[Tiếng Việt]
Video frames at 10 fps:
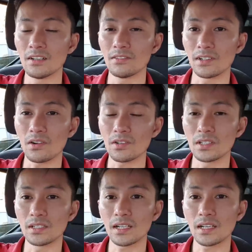và có
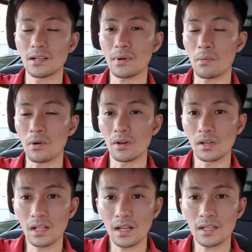những cái lớp học
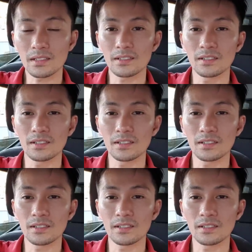online,